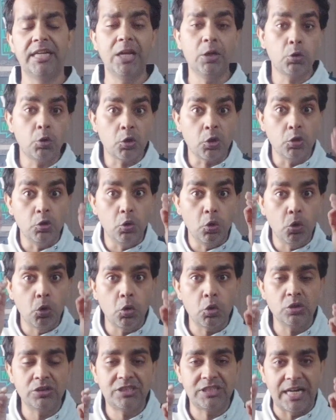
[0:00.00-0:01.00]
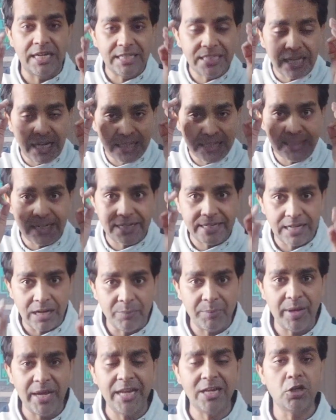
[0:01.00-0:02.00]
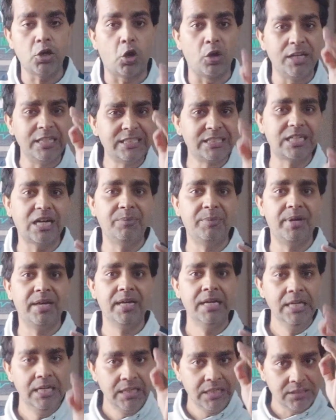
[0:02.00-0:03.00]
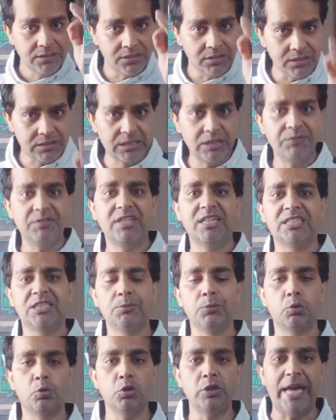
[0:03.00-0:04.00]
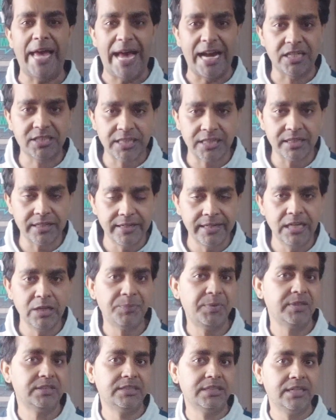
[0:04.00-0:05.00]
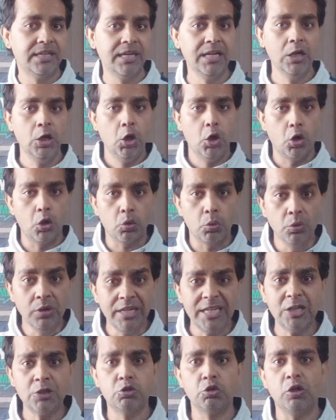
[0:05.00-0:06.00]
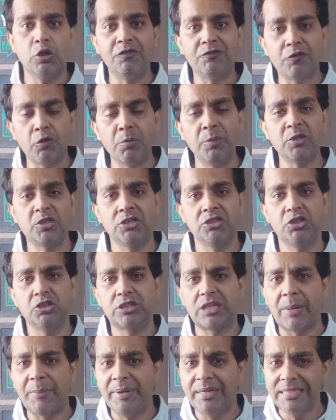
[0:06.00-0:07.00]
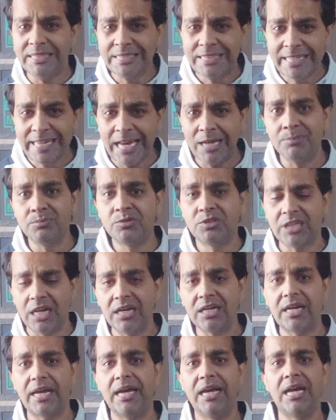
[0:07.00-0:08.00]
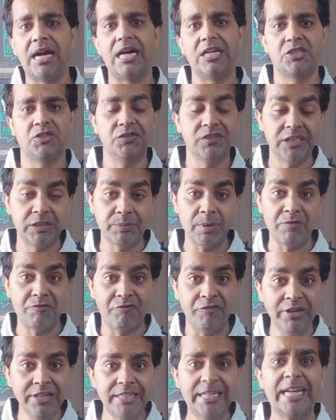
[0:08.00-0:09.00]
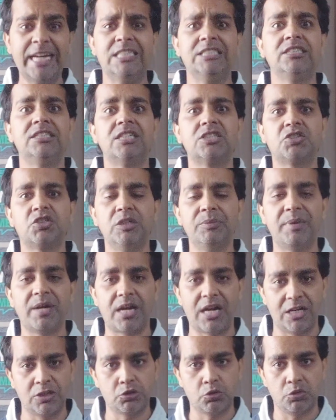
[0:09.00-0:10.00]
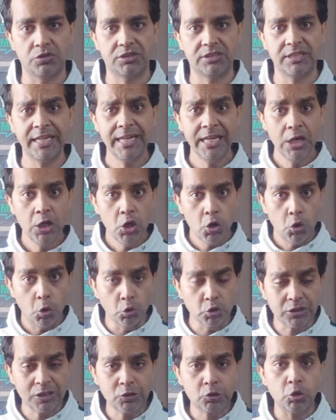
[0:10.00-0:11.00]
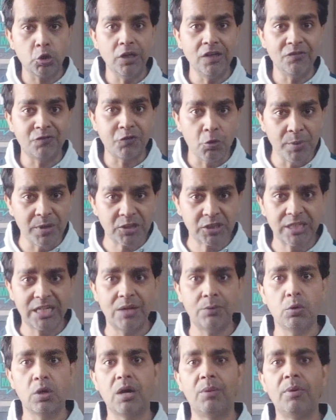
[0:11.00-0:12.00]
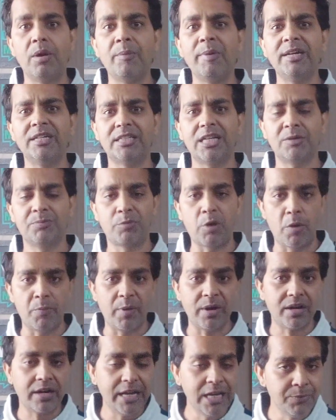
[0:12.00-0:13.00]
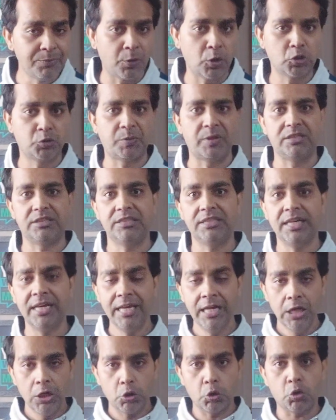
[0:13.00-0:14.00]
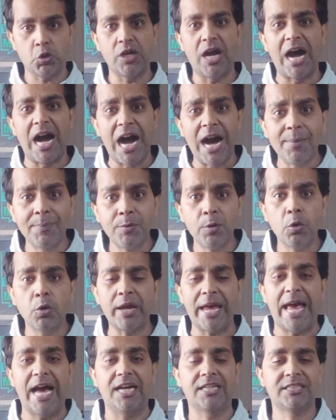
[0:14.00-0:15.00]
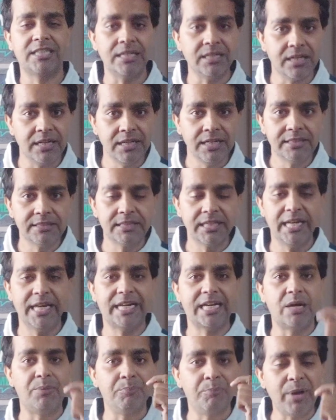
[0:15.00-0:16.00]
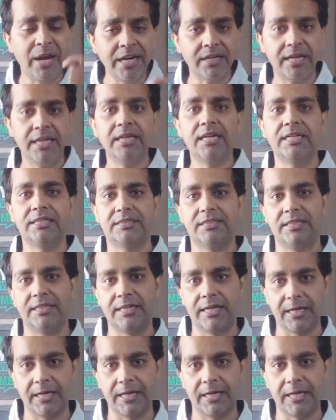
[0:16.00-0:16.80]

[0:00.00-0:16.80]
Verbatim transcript: हैं क्योंकि लोगों को जानकारियाँ कम है नॉलेज कम है जिसकी वजह से वो कोई एक्शन नहीं ले पाते हैं और उनकी जो इन्फॉर्मेशन जितना भी स्कैम चल रहा है आज की डेट में फिनटेक इंडस्ट्री में खासतौर से उसकी जो इन्फॉर्मेशन है वो गवर्नमेंट तक प्रॉपर नहीं पहुँच पाती है क्योंकि आप लोग एक्शन नहीं लेते हैं कंप्लेंट नहीं करते हैं